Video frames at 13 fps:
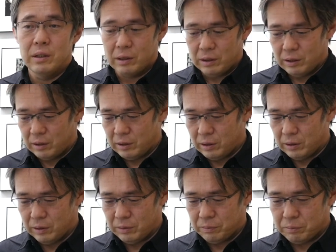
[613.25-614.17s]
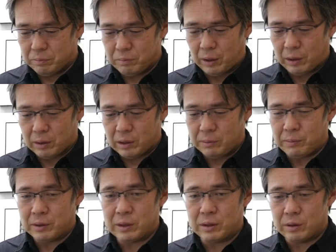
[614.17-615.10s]
えーま今
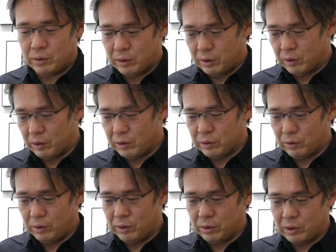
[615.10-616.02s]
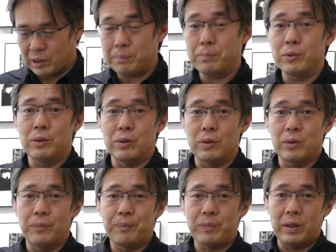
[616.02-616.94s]
に通じるストリートスナップの、
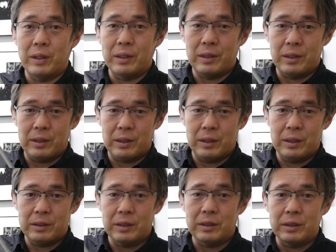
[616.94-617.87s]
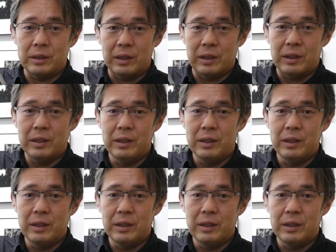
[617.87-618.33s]
えー、写真で、